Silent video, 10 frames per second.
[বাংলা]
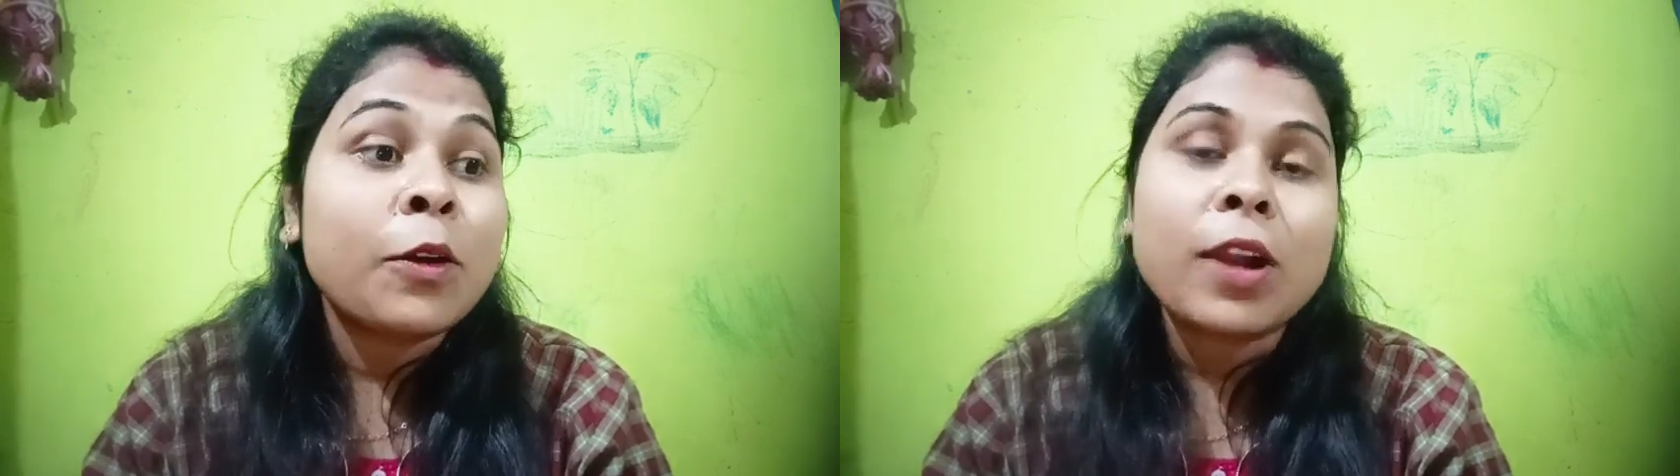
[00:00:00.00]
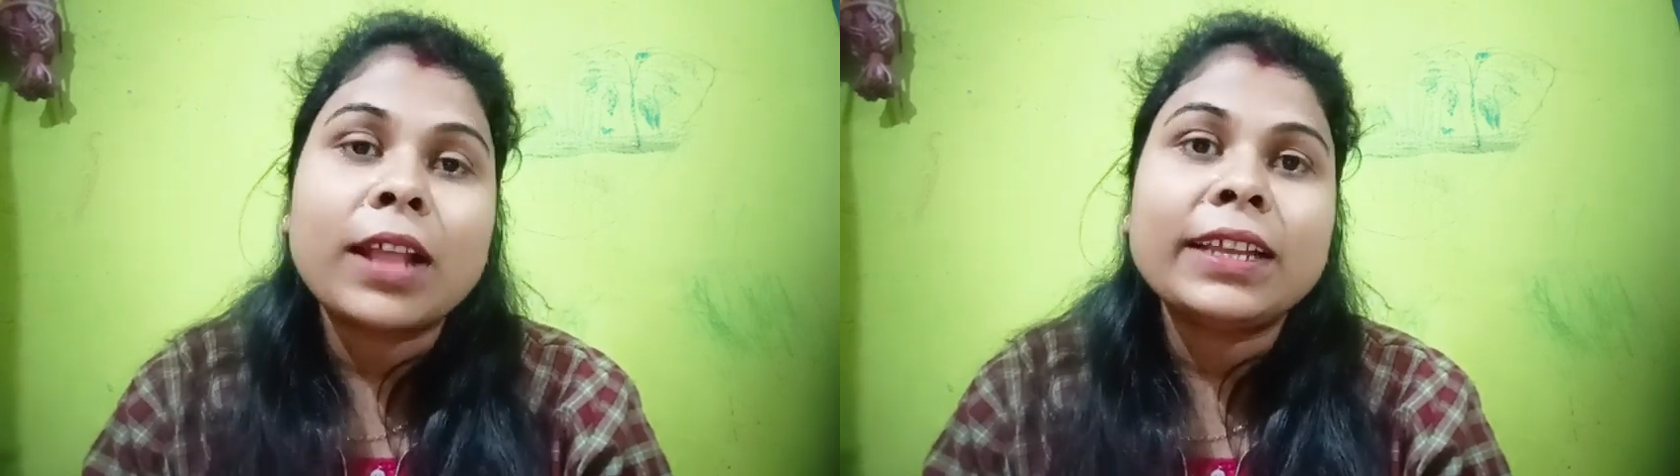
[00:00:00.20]

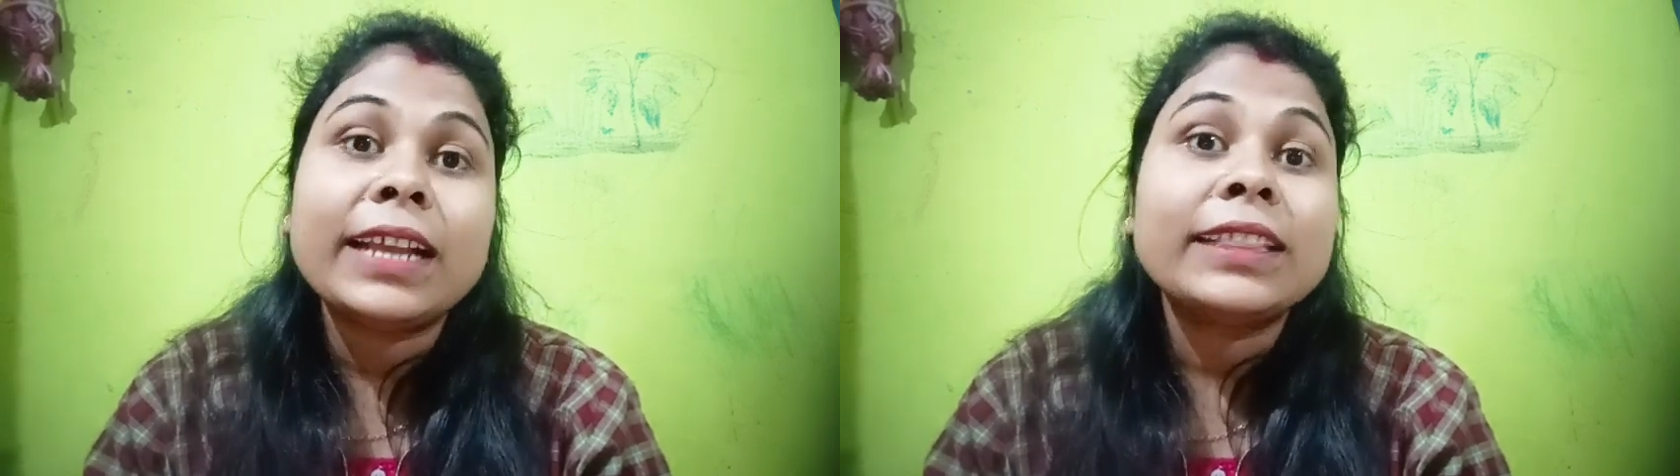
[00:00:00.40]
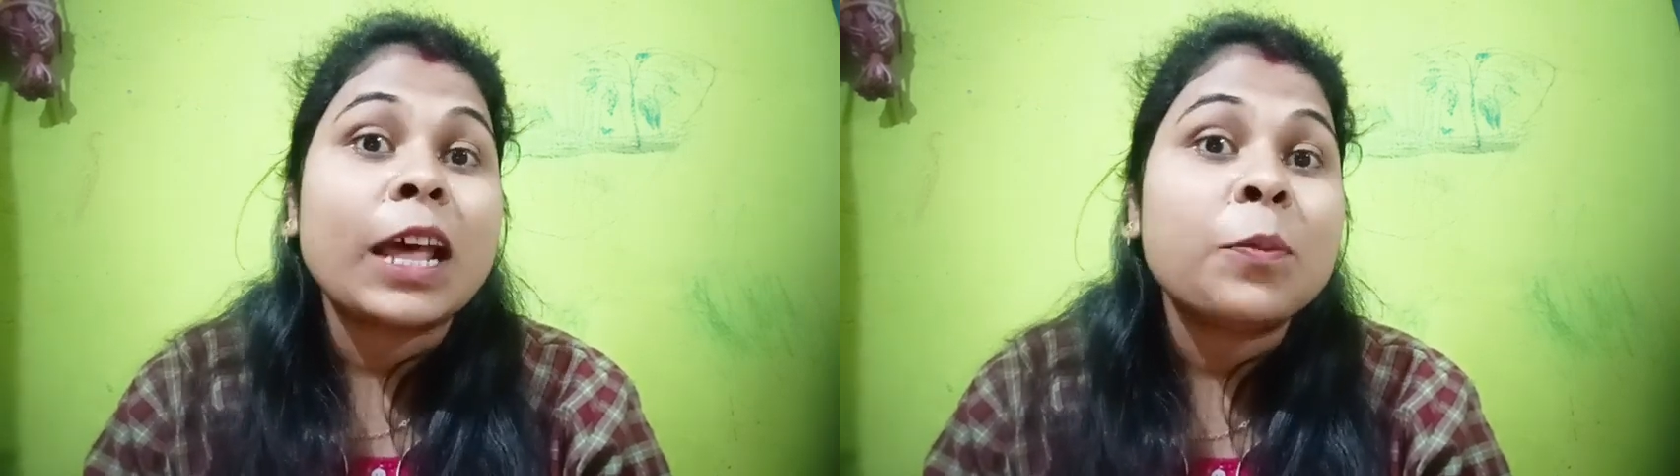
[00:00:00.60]
করা
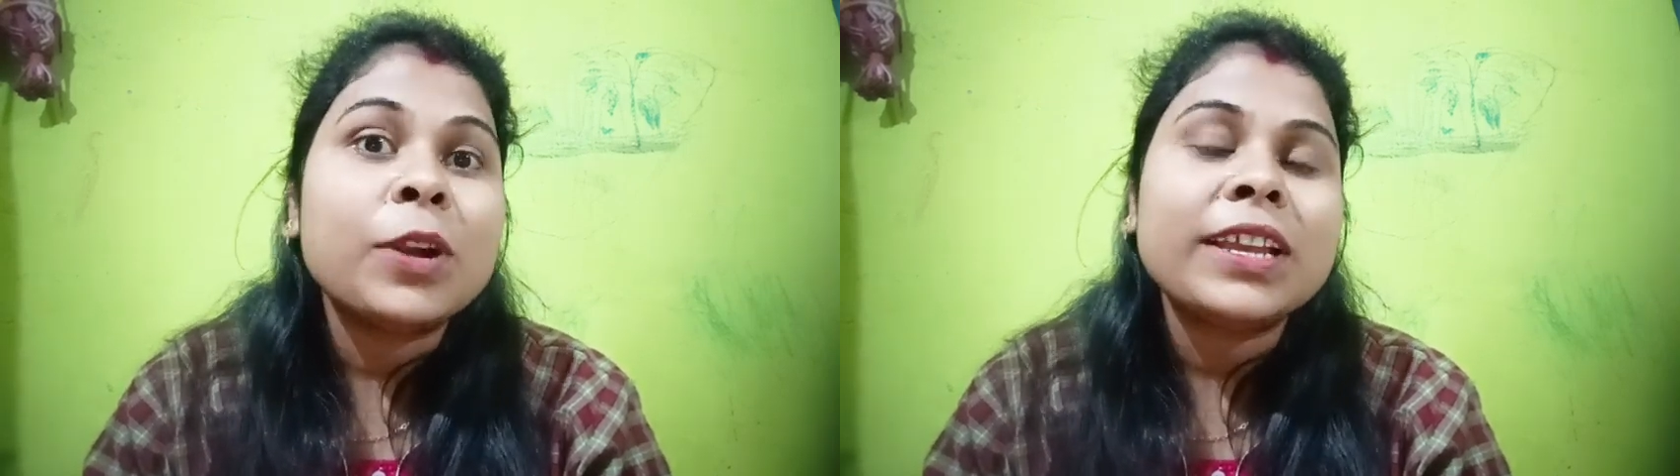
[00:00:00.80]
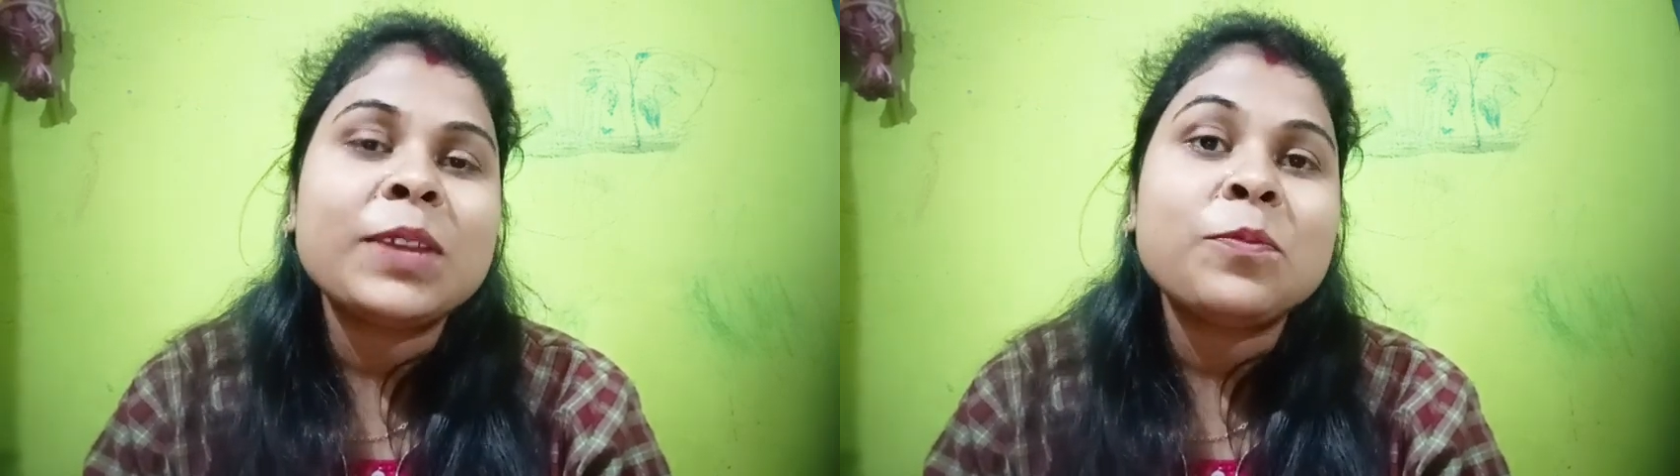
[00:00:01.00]
থেকে
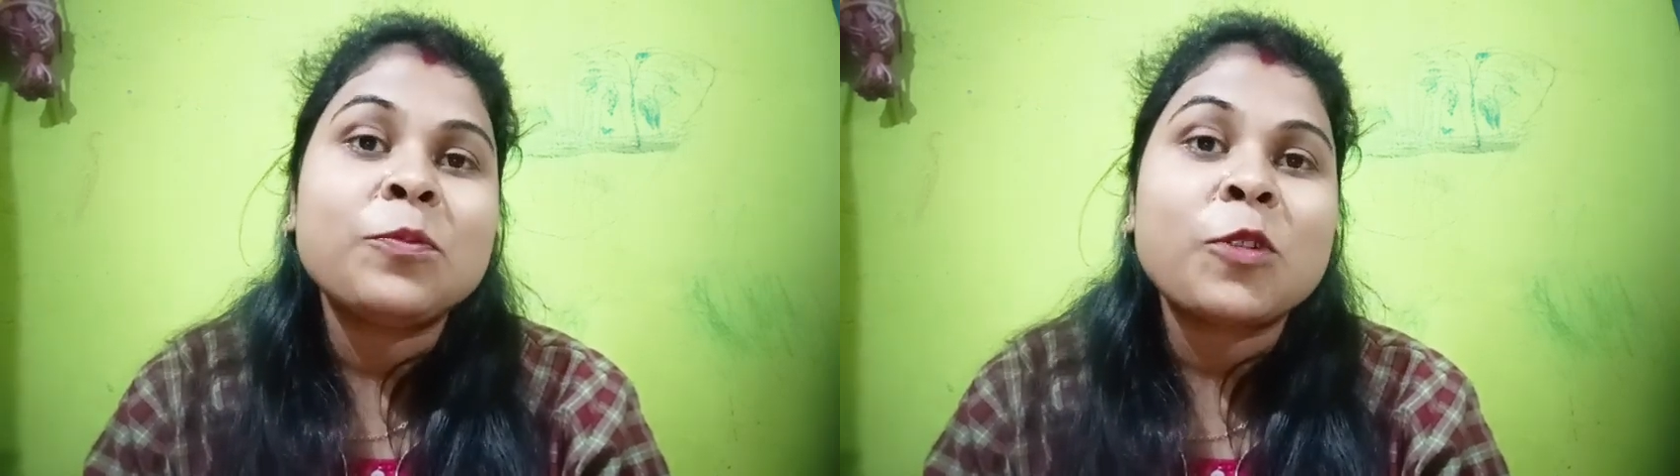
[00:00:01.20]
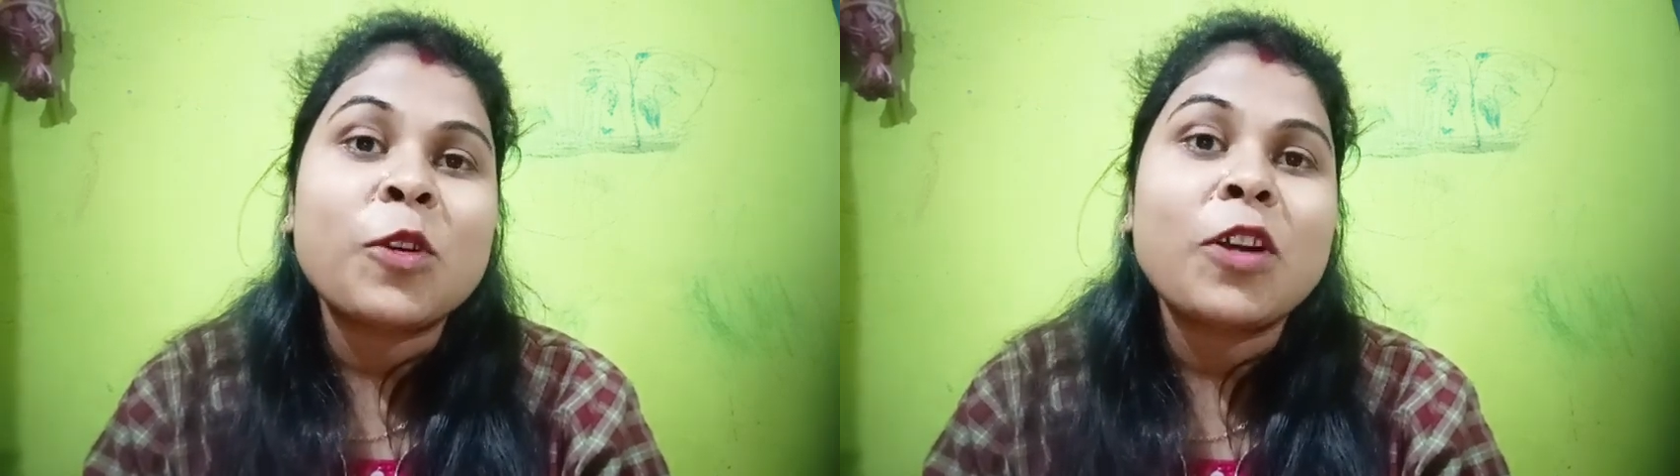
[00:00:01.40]
তারপরে কি
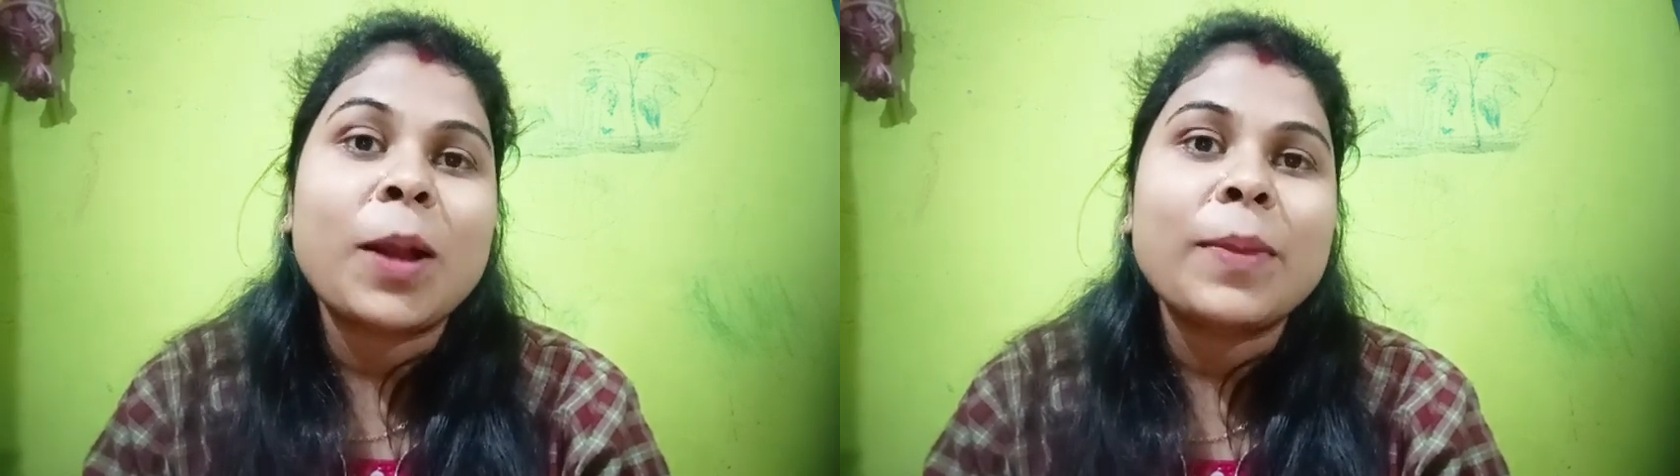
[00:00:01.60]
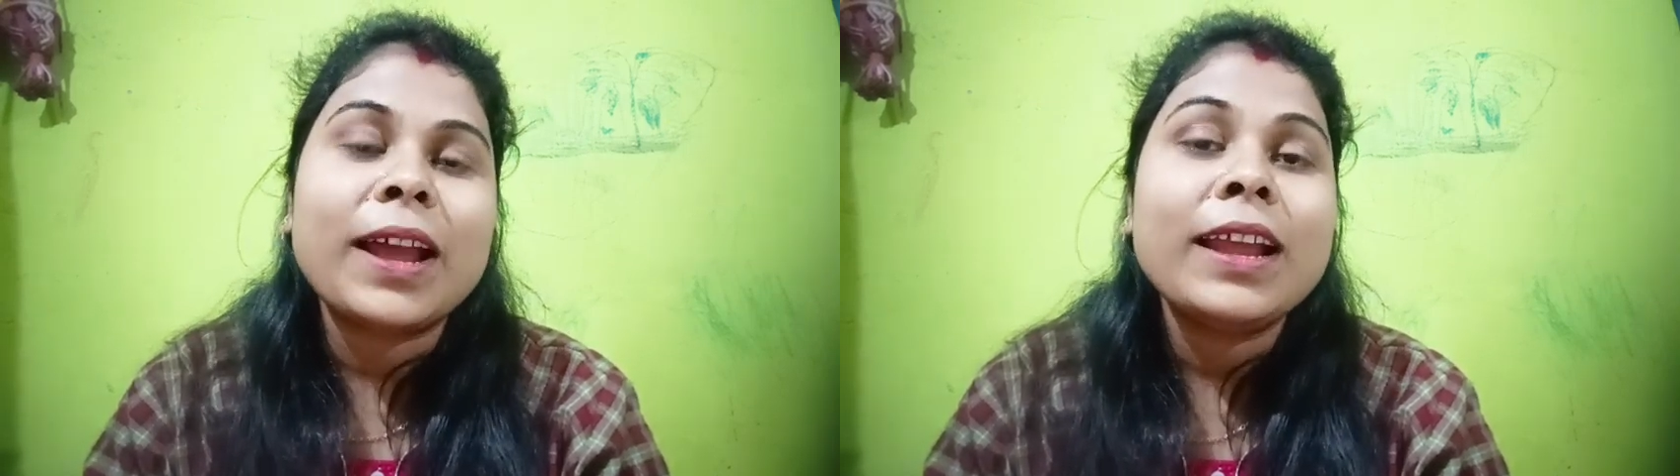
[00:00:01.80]
করলো
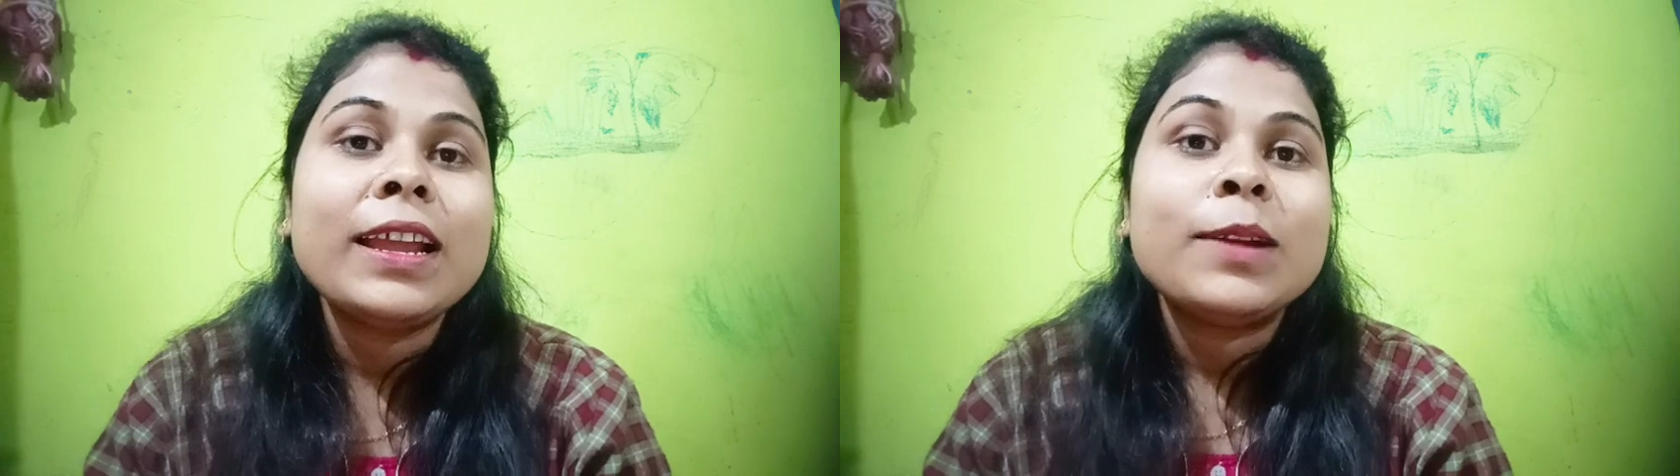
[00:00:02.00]
গামলা